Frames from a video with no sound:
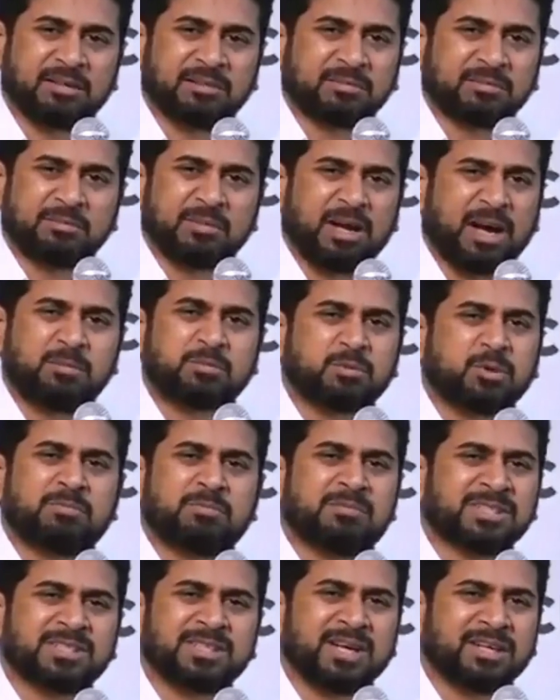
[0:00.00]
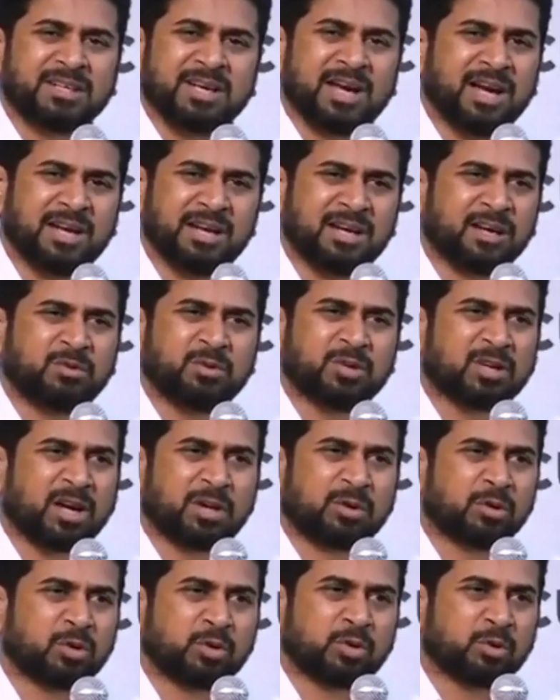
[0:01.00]
आपको मजा नहीं आएगा वो
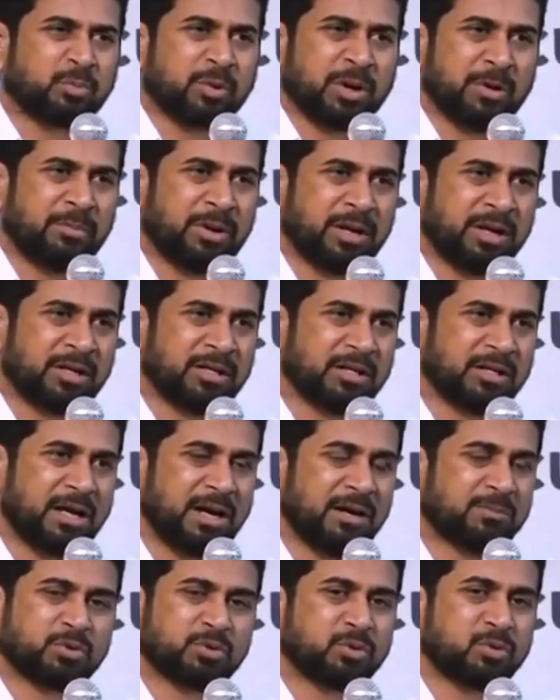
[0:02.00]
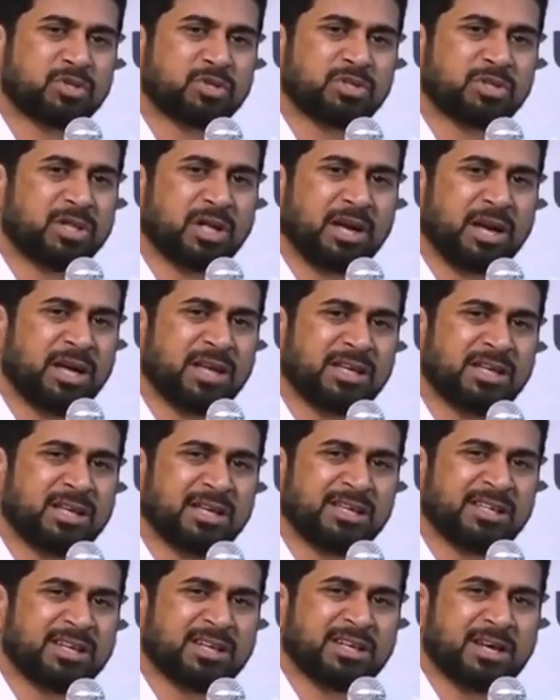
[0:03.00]
करोड़ों रुपए में अब सोचते रहेंगे
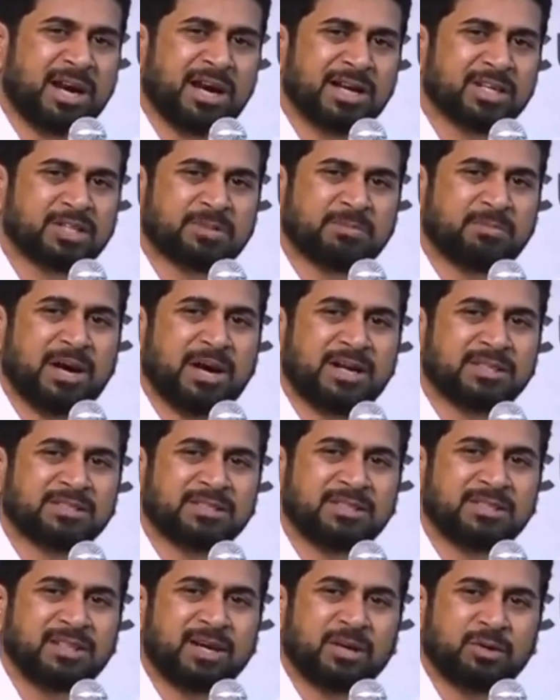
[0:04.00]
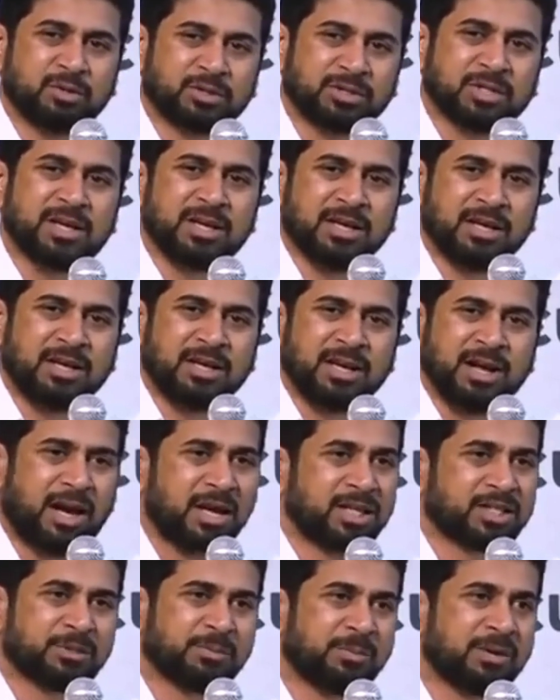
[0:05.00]
कि काश मां जिंदा होती
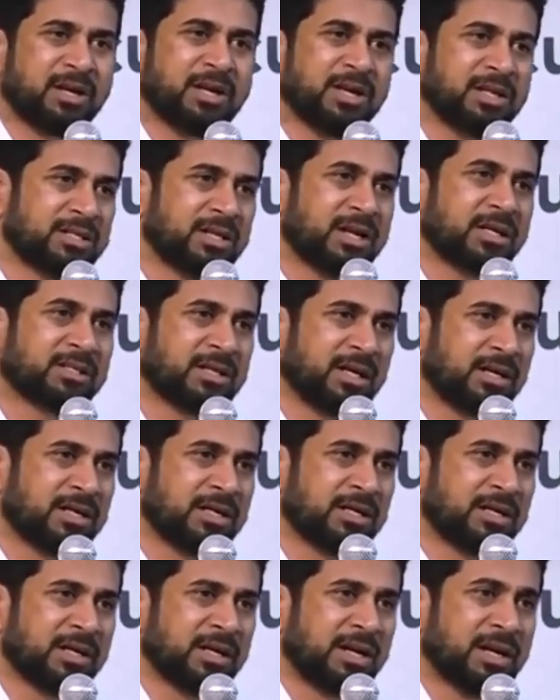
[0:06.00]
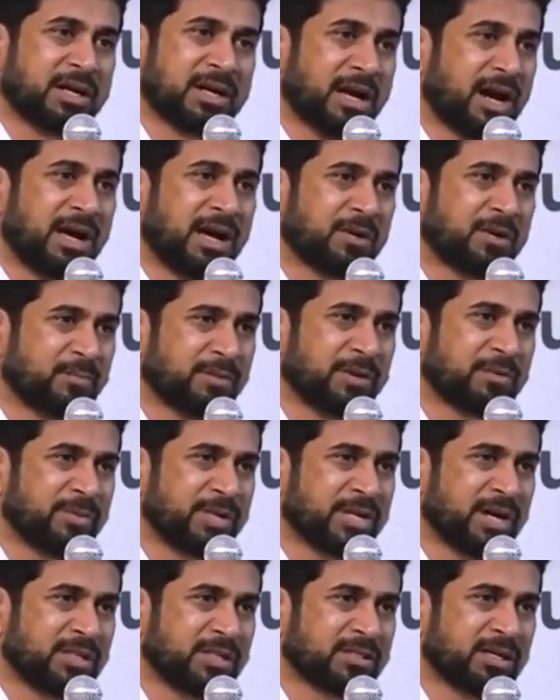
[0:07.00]
हज पर ले जाता कार पर
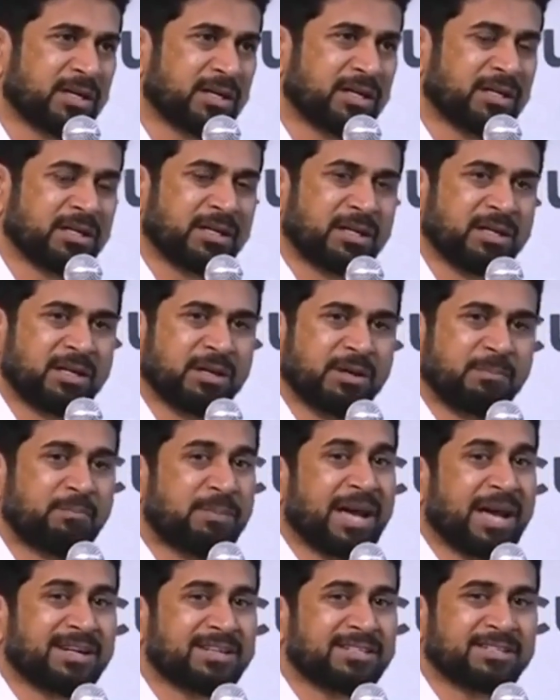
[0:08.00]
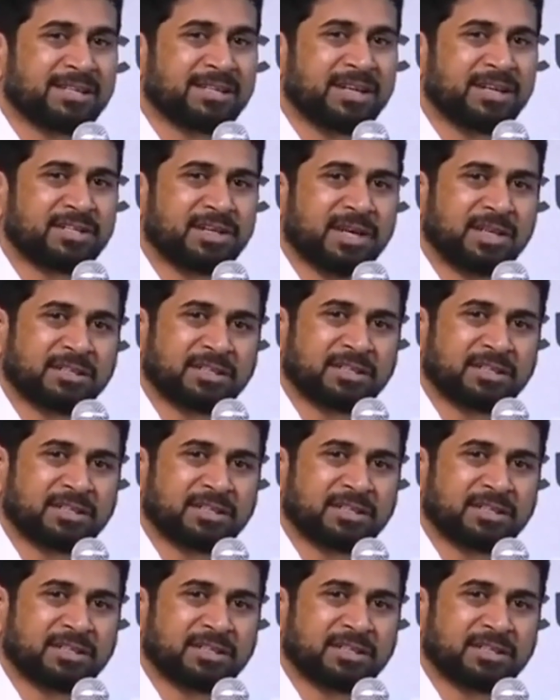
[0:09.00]
बिठाता पेरिस ले जाता